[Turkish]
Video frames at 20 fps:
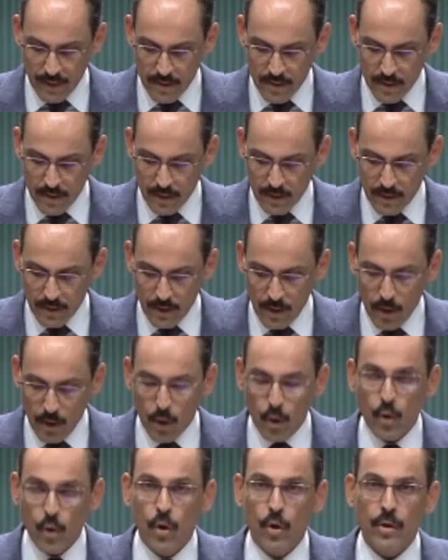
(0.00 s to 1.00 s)
Ersay
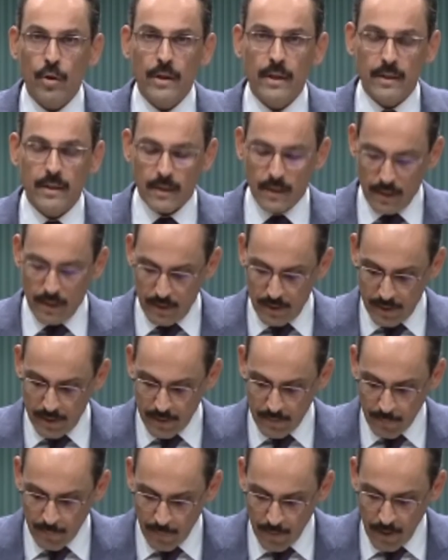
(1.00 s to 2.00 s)
Kor
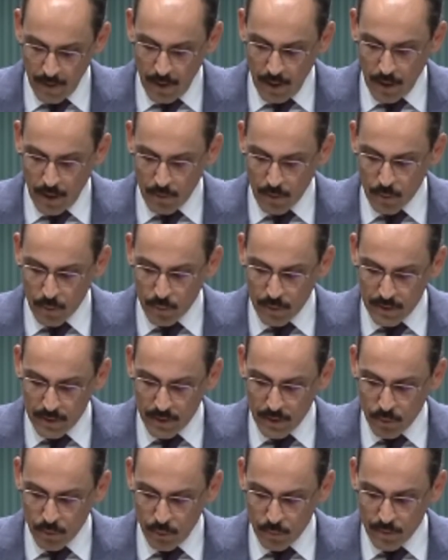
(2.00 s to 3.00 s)
Generalliğe, Hava
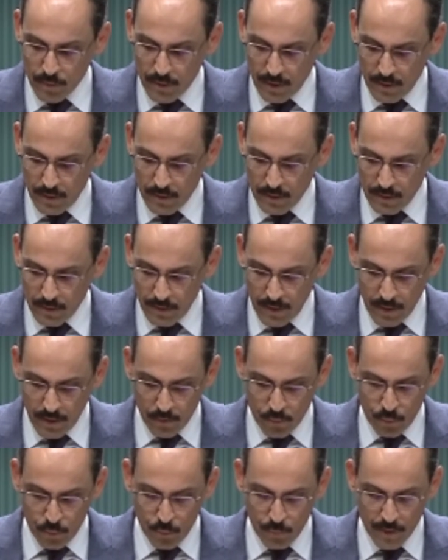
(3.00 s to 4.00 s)
Kuvvetleri
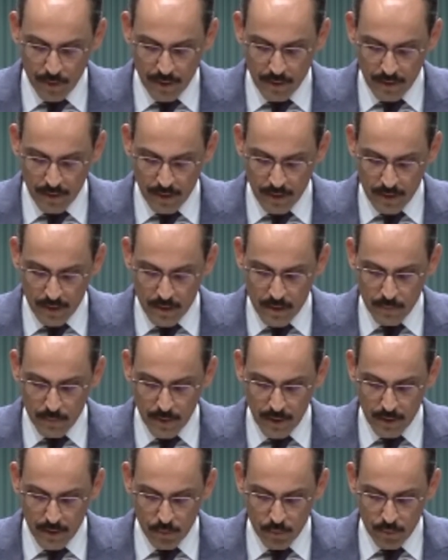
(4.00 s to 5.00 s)
Komutanlığı'ndan tüm General
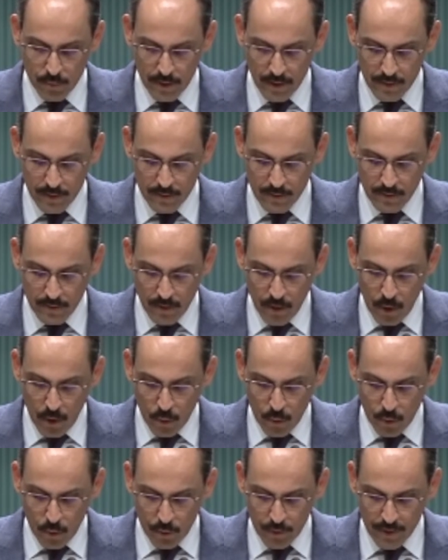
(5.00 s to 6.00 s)
İsmail Günaydın
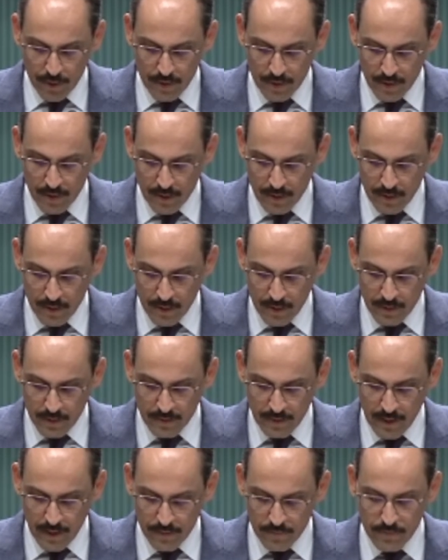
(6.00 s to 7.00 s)
Kor Generalliğe
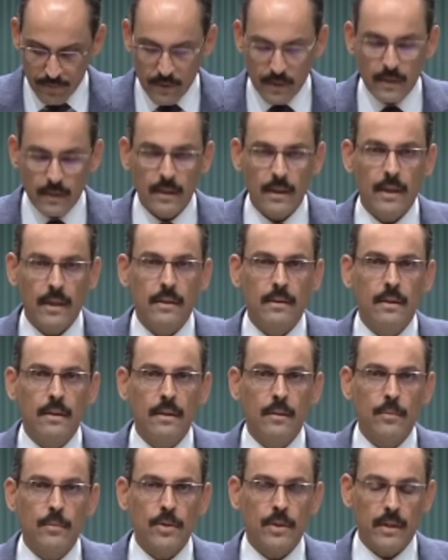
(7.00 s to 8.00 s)
terfi
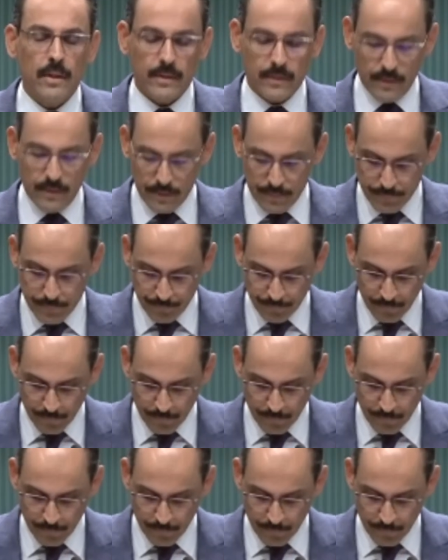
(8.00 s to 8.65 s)
ettirilmişlerdir.